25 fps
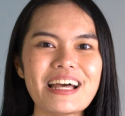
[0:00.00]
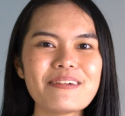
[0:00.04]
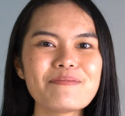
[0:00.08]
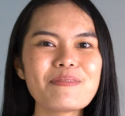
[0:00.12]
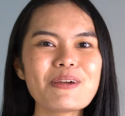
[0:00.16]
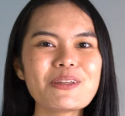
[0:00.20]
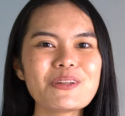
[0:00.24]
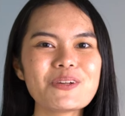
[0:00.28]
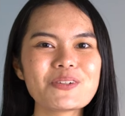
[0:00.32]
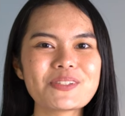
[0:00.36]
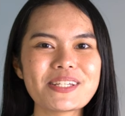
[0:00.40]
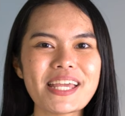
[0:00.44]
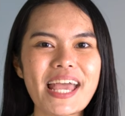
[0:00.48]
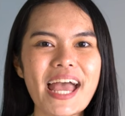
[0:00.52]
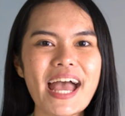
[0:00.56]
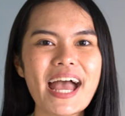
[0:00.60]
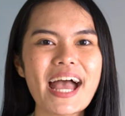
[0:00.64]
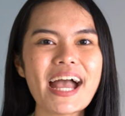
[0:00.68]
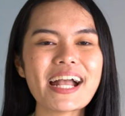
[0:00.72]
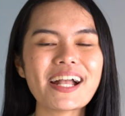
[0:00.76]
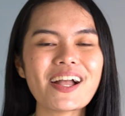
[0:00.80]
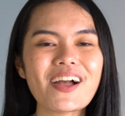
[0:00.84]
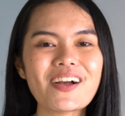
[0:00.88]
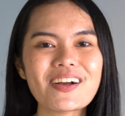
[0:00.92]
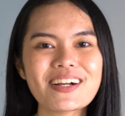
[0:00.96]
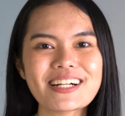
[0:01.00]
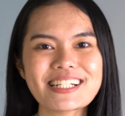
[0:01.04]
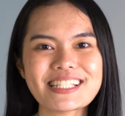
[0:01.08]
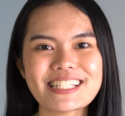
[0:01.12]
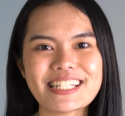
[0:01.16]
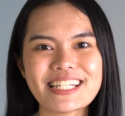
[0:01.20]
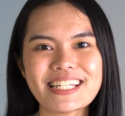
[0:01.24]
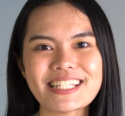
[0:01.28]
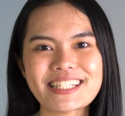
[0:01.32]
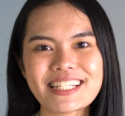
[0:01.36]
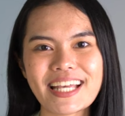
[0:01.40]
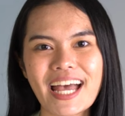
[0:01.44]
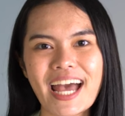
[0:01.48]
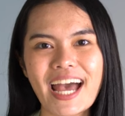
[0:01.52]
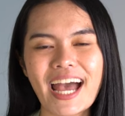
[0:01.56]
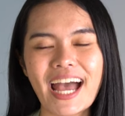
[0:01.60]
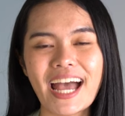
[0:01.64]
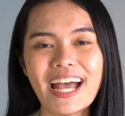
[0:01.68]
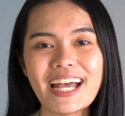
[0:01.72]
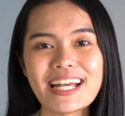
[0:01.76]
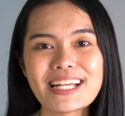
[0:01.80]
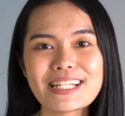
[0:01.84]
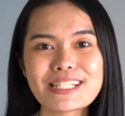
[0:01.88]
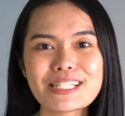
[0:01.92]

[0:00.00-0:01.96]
และเมนูที่ห้าก็คือชีสค่ะ